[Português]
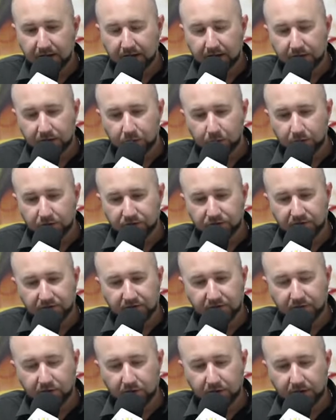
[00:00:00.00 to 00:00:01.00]
Duas
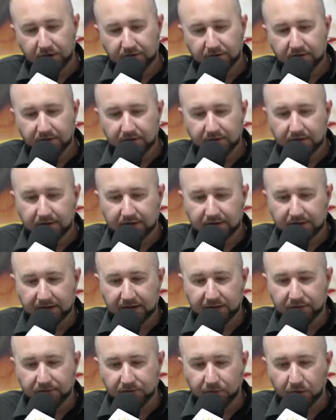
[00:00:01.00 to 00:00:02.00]
divisões
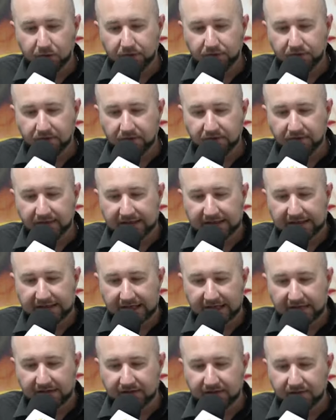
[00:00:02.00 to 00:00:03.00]
das forças
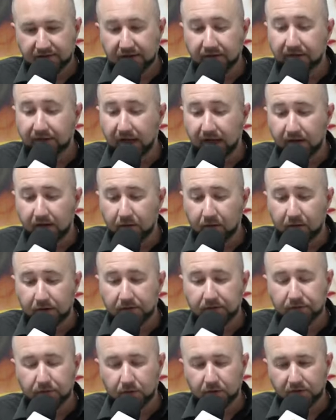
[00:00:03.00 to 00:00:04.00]
aliadas atacam
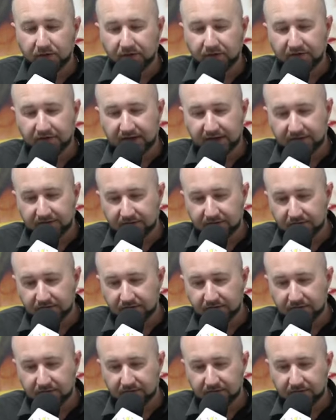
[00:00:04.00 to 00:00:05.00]
as forças
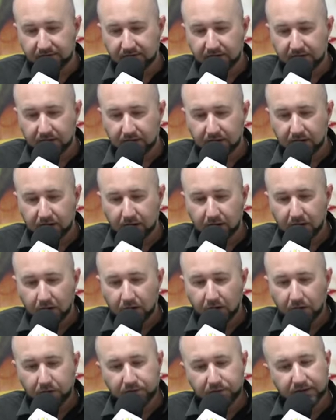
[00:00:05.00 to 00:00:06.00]
nazistas.
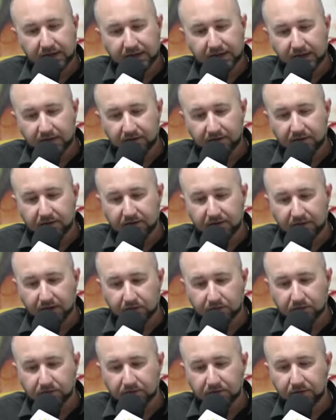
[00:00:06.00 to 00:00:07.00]
Os tanques
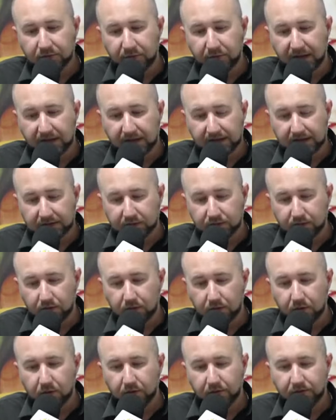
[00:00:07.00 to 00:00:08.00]
estão
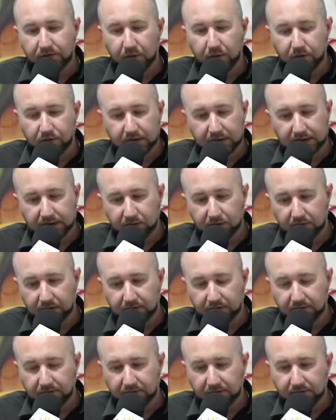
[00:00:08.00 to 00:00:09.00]
disparando seus
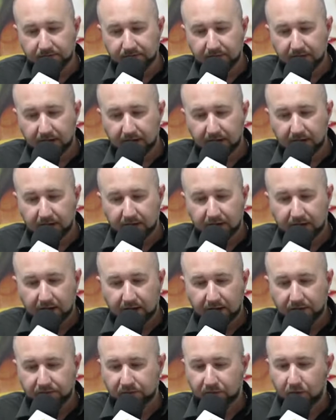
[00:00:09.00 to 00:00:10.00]
canhões.
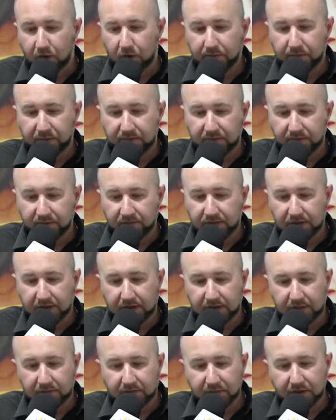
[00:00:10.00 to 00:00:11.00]
As tropas de
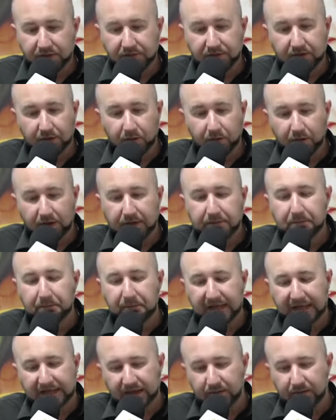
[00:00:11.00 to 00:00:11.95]
campo estão em plena